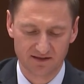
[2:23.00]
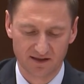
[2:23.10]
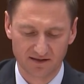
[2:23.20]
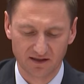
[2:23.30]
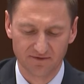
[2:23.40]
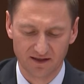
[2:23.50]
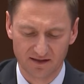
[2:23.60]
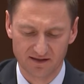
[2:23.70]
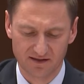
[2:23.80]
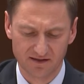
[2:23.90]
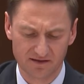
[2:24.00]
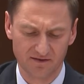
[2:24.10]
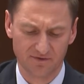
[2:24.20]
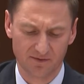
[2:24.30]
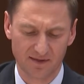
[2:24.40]
strategii walki z
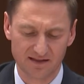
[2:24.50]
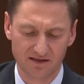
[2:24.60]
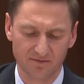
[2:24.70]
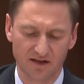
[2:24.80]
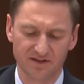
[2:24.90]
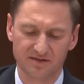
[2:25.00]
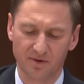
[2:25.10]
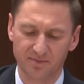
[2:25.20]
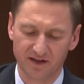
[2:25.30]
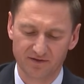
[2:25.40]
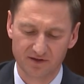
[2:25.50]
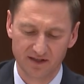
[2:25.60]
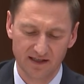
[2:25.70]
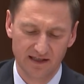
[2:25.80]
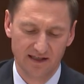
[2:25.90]
dezinformacją, a więc po
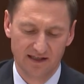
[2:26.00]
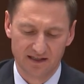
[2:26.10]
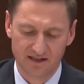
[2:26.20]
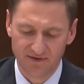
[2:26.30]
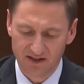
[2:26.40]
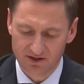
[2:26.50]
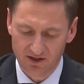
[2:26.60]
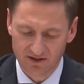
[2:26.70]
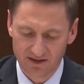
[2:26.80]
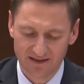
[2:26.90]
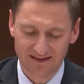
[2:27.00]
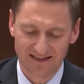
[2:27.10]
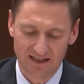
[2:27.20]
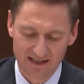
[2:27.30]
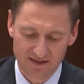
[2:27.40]
pierwsze zwiększenie
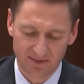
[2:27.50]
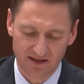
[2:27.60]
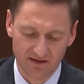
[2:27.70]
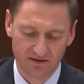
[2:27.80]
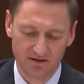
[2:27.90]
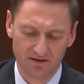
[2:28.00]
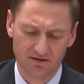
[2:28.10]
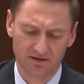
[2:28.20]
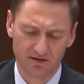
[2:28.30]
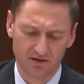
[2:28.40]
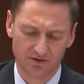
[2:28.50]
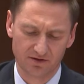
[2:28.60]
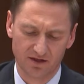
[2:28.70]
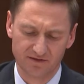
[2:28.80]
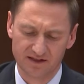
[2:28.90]

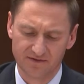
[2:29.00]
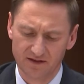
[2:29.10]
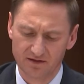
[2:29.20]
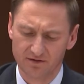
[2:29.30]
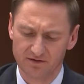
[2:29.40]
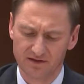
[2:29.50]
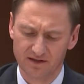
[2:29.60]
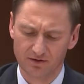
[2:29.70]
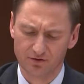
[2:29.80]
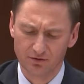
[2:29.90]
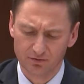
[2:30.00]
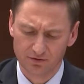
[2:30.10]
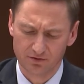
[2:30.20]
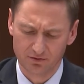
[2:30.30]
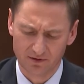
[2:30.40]
transparentności, a więc wiedzy o
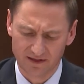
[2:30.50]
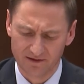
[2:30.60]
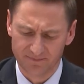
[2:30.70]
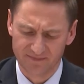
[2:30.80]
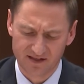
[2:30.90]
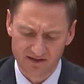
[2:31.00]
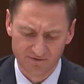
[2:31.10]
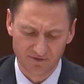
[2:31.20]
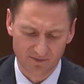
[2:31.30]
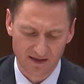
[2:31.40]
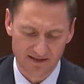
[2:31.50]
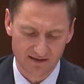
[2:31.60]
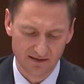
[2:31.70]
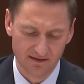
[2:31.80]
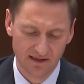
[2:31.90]
źródle
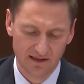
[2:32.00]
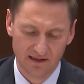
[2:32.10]
dezinformacji,